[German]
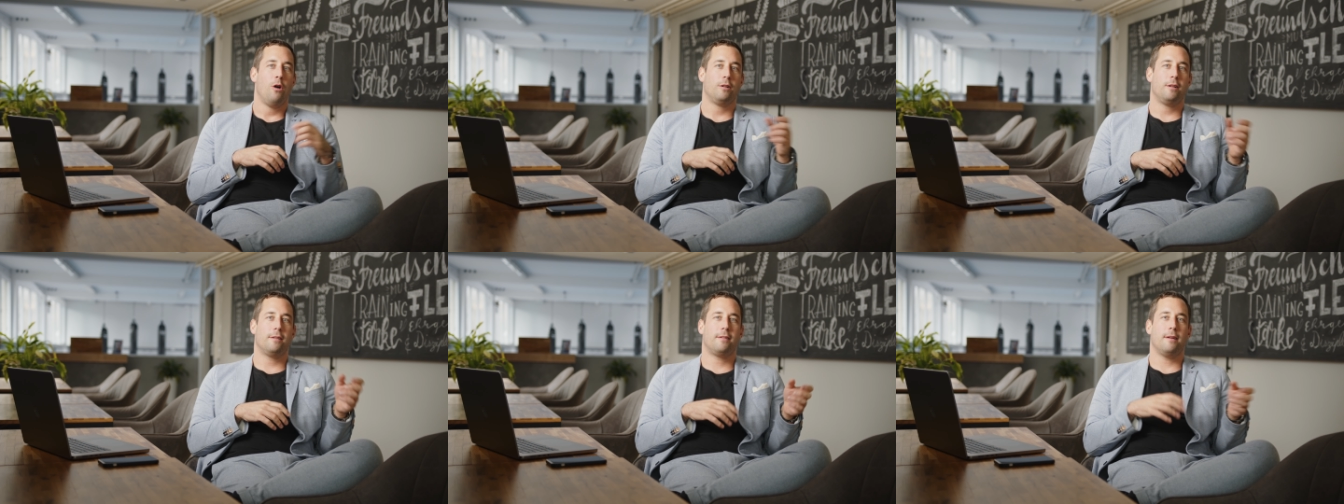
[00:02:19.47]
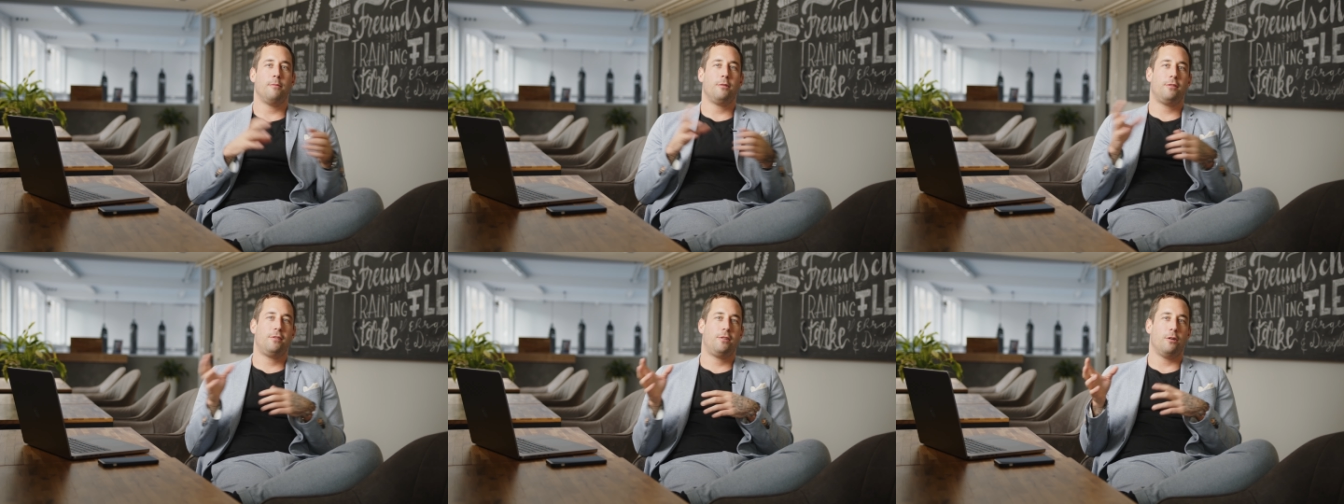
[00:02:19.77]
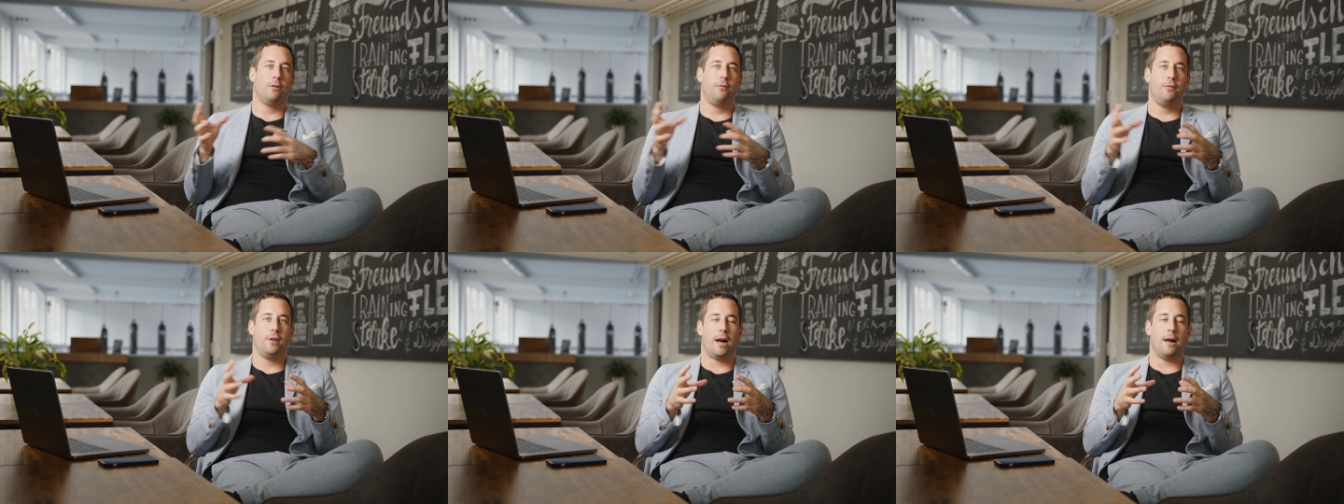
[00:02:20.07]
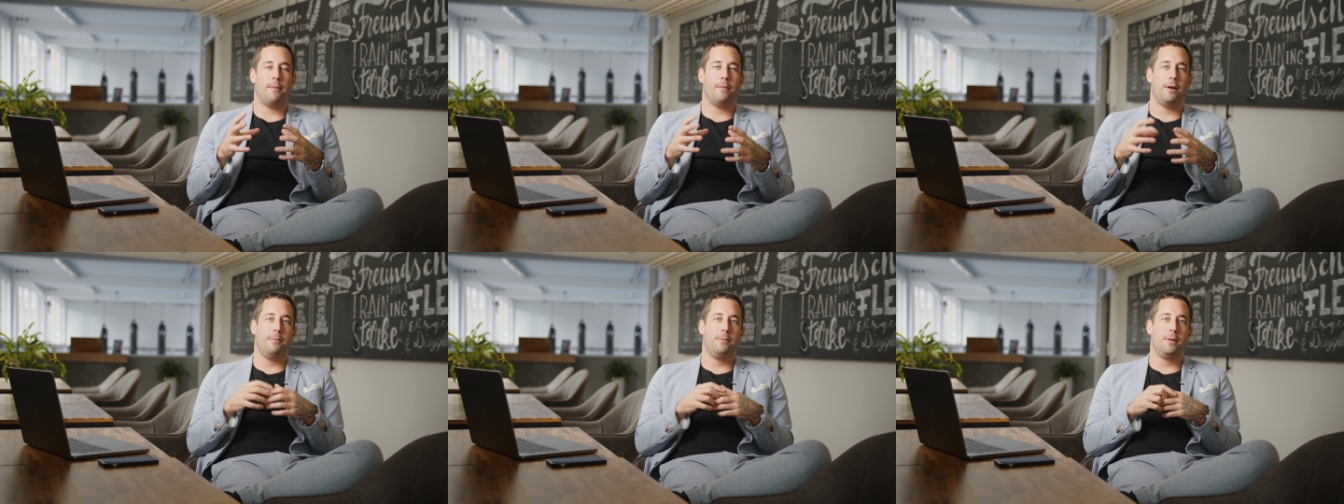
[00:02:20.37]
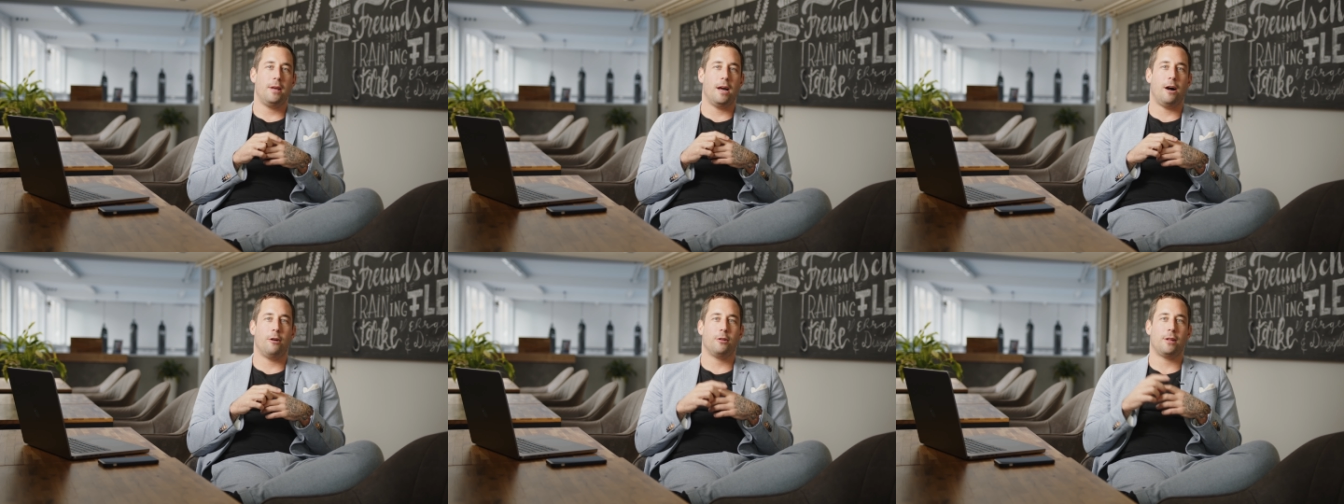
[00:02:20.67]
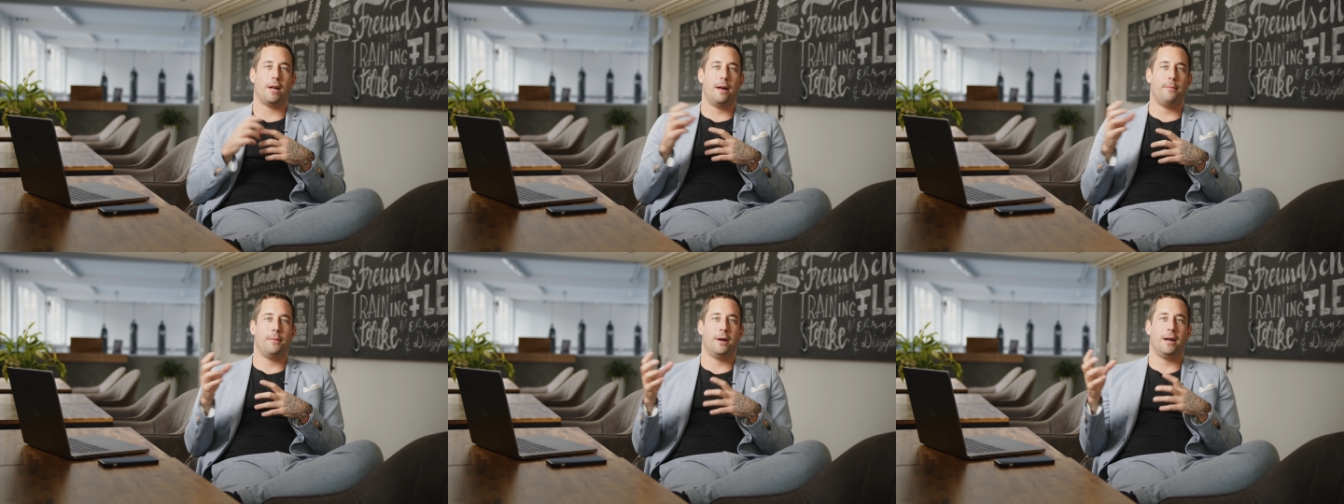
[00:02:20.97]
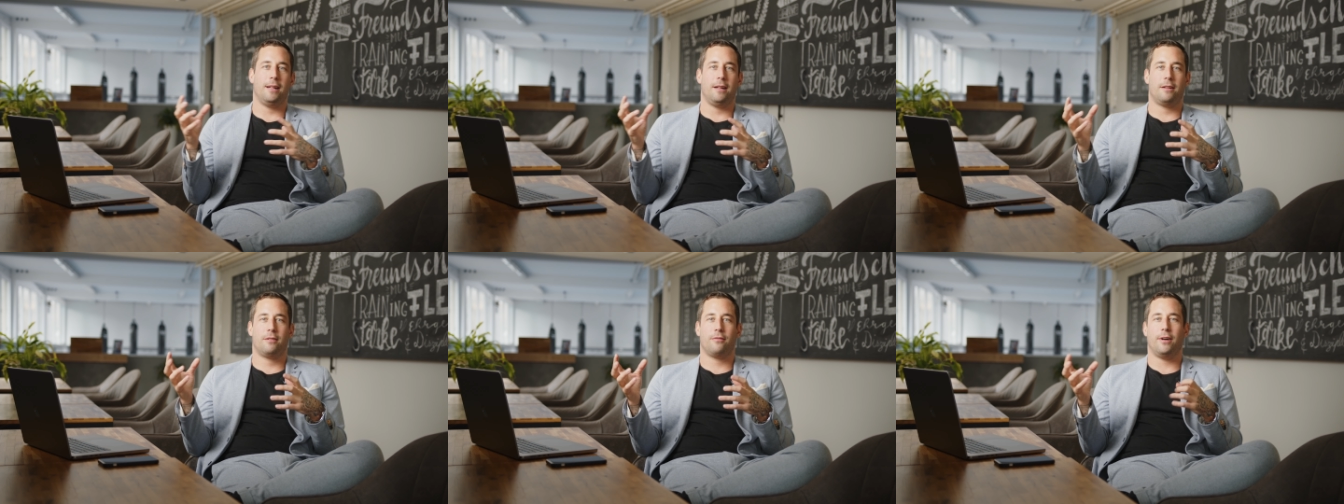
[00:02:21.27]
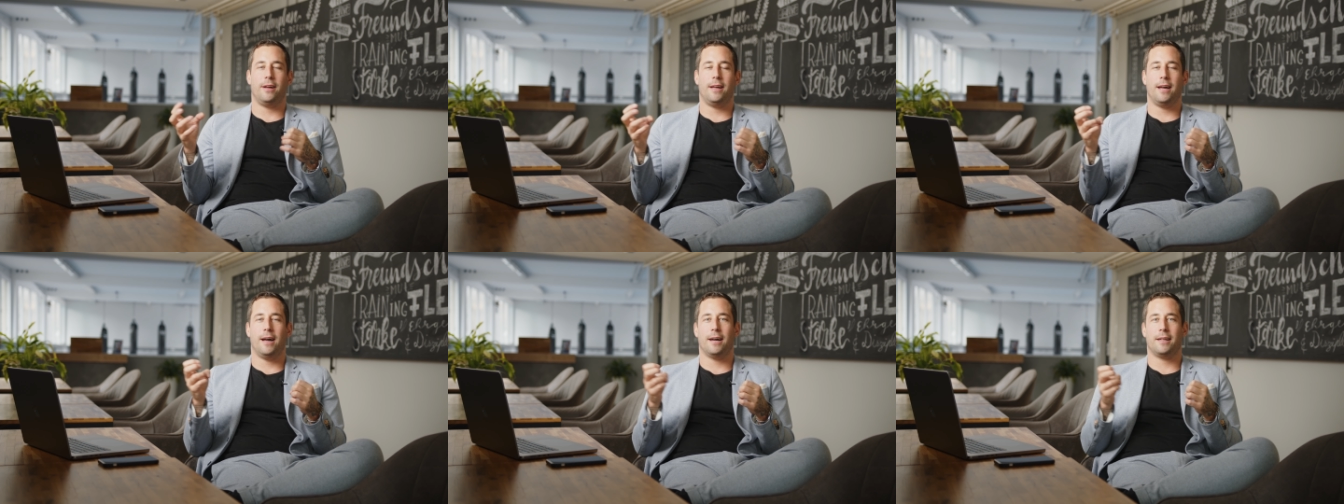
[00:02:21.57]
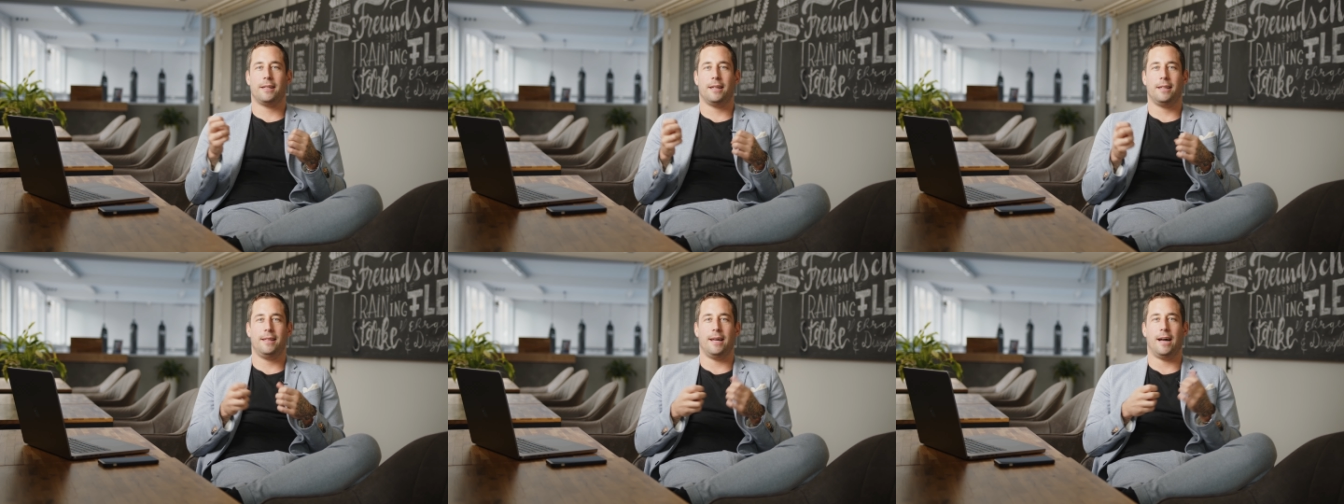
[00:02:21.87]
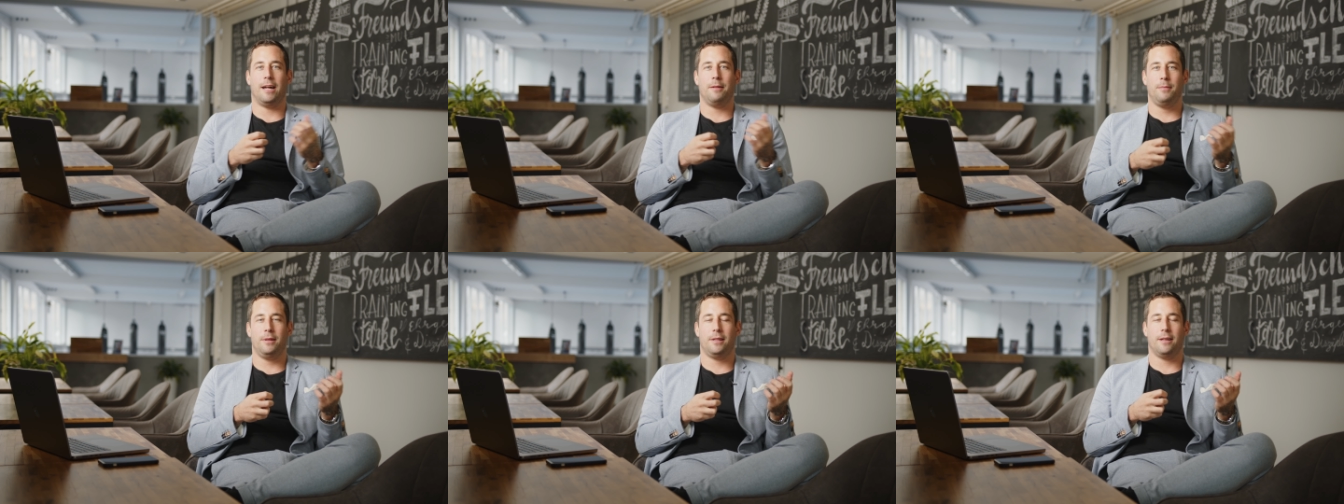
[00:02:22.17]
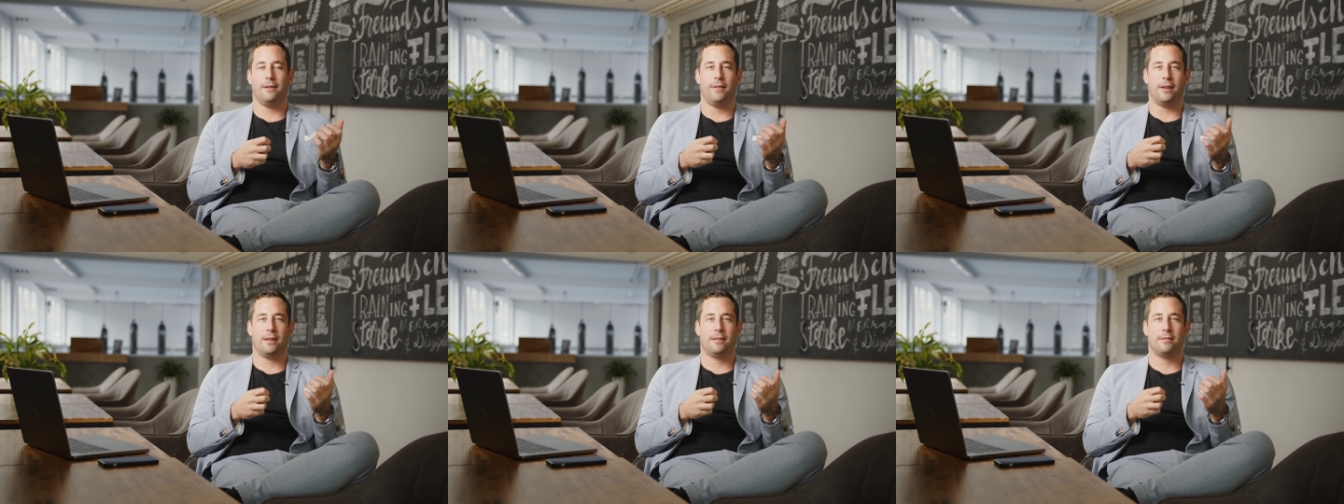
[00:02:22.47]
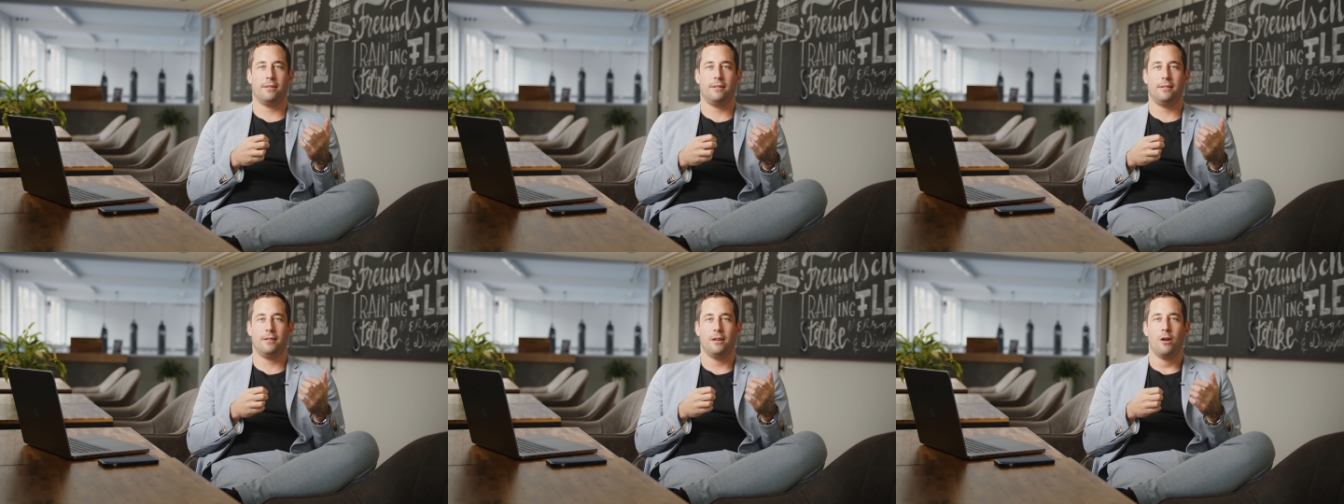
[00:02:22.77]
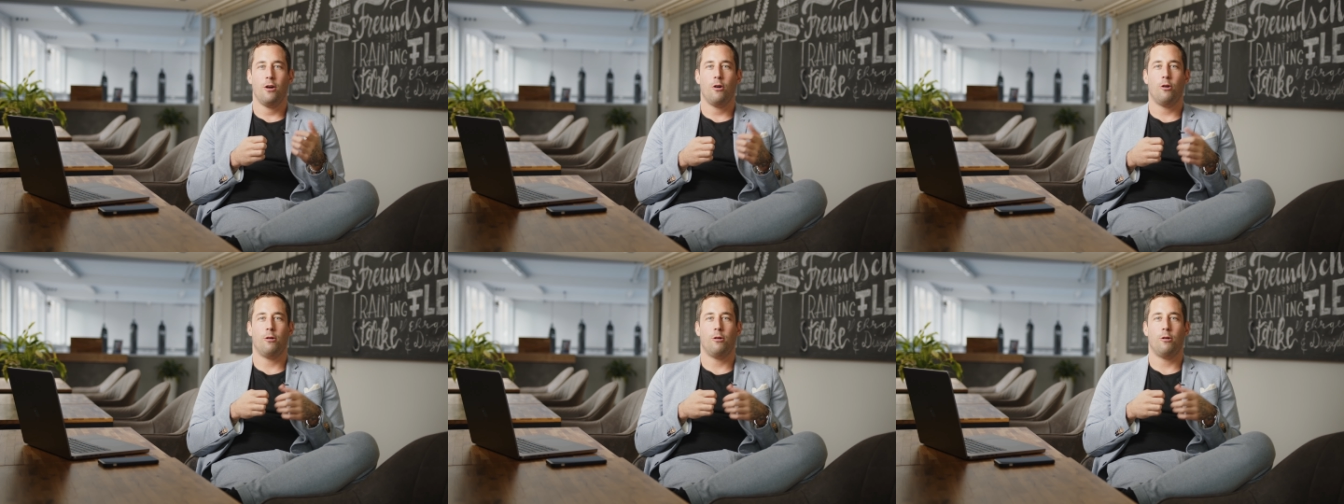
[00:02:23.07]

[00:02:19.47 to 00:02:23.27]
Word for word: und deshalb muss ich irgendwie einmal im Jahr oder einmal alle zwei Jahre da die Anbieter wechseln,